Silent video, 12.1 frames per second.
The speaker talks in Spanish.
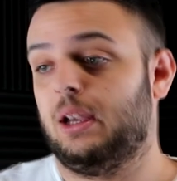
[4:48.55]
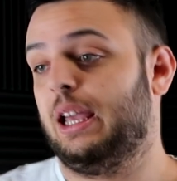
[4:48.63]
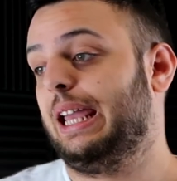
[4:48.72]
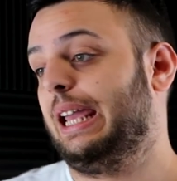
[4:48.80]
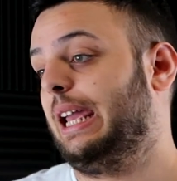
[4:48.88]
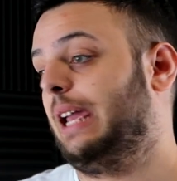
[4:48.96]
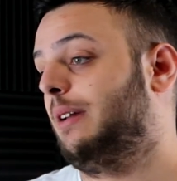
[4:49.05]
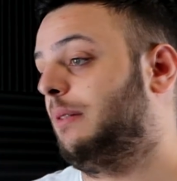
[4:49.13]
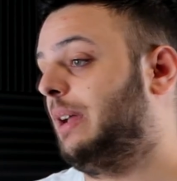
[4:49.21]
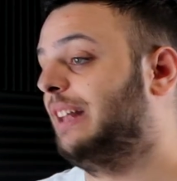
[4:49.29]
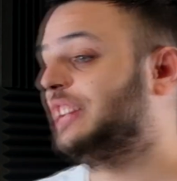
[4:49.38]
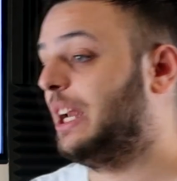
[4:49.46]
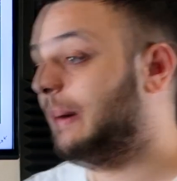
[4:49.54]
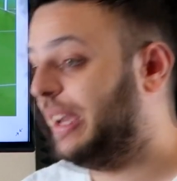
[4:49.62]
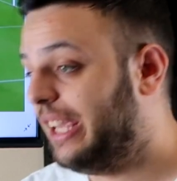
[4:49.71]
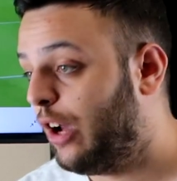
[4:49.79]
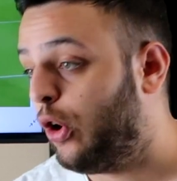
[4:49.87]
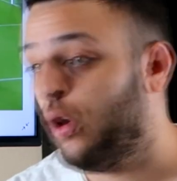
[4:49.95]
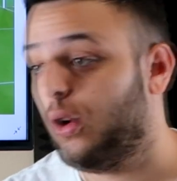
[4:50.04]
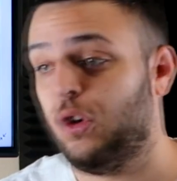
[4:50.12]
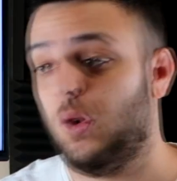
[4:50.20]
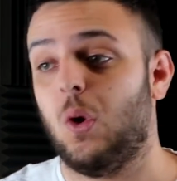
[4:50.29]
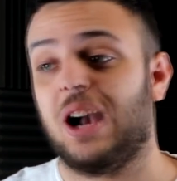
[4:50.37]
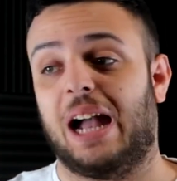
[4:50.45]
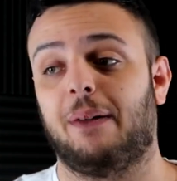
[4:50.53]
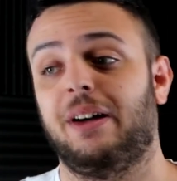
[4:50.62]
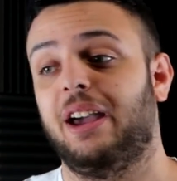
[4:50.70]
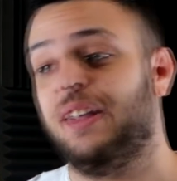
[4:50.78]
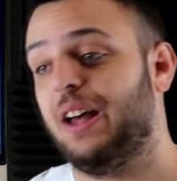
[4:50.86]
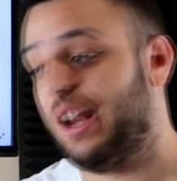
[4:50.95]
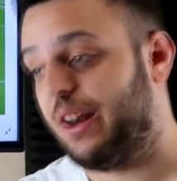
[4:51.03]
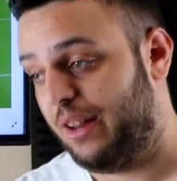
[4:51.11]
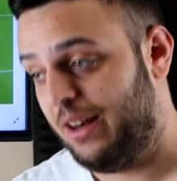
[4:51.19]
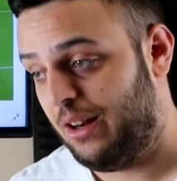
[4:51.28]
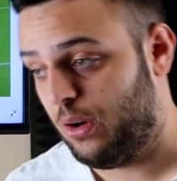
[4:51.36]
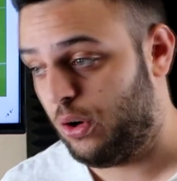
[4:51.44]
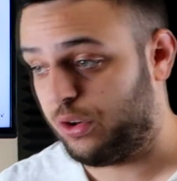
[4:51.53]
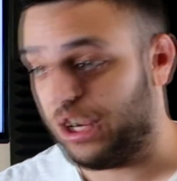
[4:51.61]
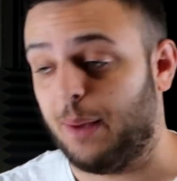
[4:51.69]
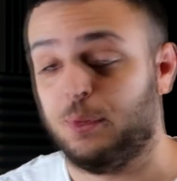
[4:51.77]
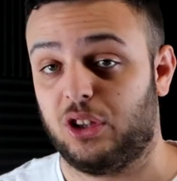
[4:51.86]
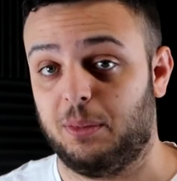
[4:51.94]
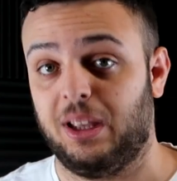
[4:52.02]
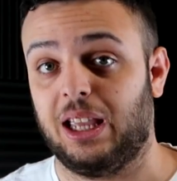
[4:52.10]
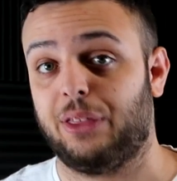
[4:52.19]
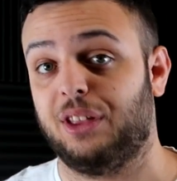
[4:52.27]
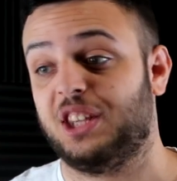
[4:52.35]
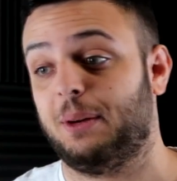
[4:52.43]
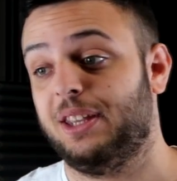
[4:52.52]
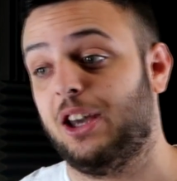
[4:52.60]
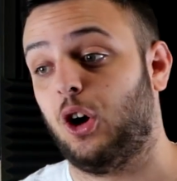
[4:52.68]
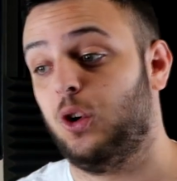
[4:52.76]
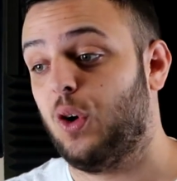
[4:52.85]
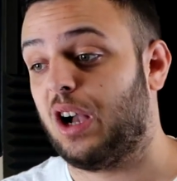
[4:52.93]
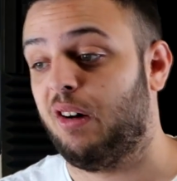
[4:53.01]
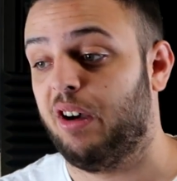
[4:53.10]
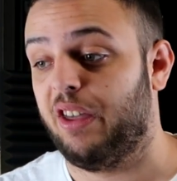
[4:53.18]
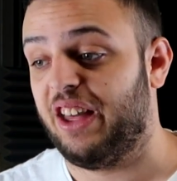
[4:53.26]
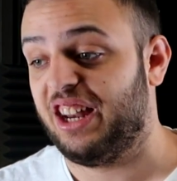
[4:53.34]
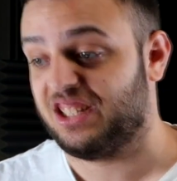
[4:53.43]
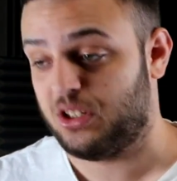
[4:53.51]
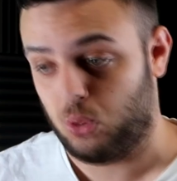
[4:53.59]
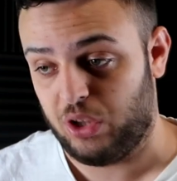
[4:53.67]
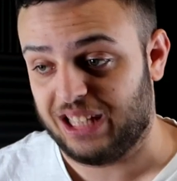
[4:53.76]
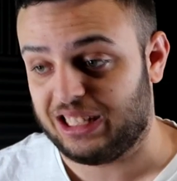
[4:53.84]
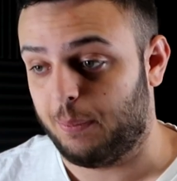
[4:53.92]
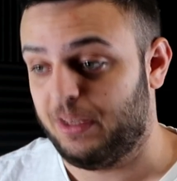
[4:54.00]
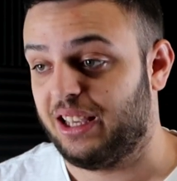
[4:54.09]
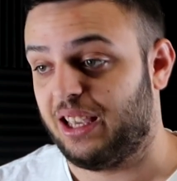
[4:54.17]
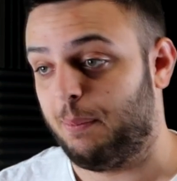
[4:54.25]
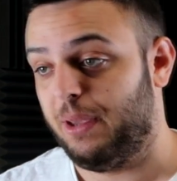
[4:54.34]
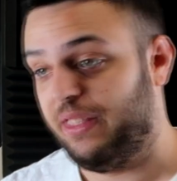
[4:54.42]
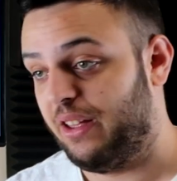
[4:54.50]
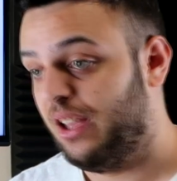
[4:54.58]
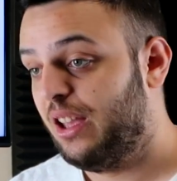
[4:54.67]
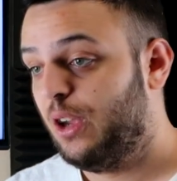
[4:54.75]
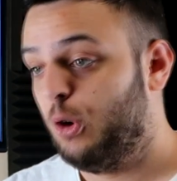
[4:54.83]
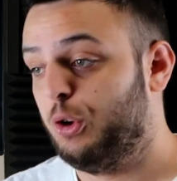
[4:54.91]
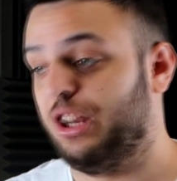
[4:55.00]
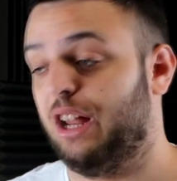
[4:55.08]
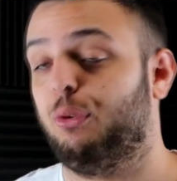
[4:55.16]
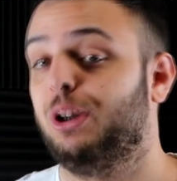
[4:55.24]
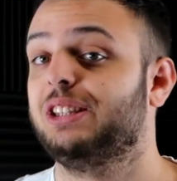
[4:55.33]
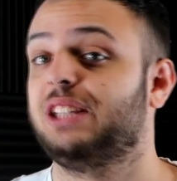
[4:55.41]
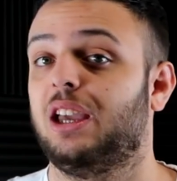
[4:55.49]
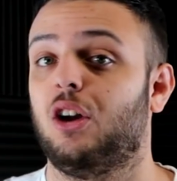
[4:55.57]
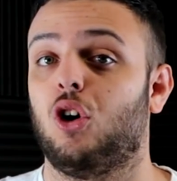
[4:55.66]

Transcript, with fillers: Eh, entra Vallejo, no acaba de dar en los recambios de Mingueza, entra Vallejo y no acaba de dar esa seguridad también que pide Luis de la Fuente.